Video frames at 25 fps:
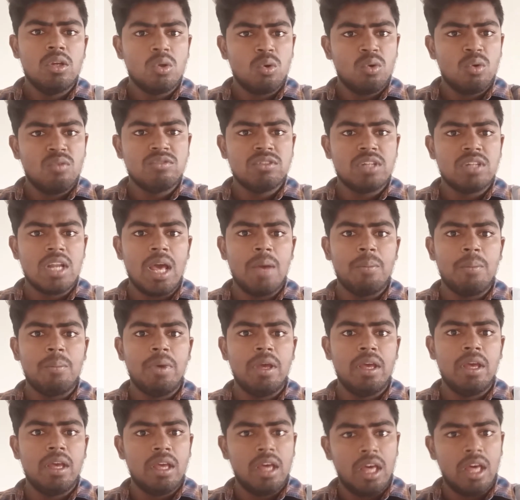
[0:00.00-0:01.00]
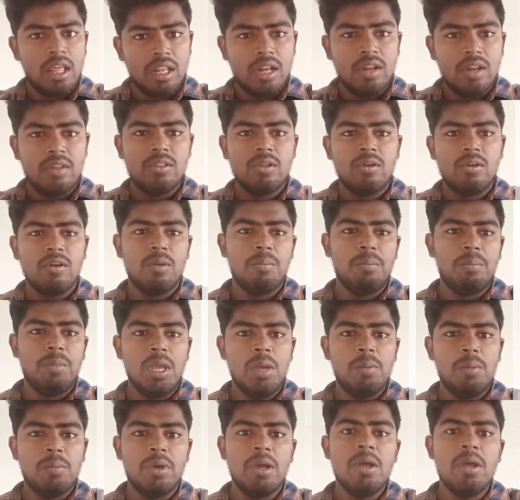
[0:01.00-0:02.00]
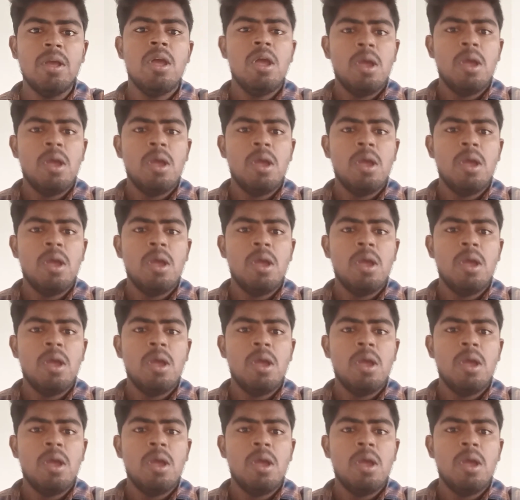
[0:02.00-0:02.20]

ரூஃப் ஸ்லாப்பு அதுலேருந்து வர பீமு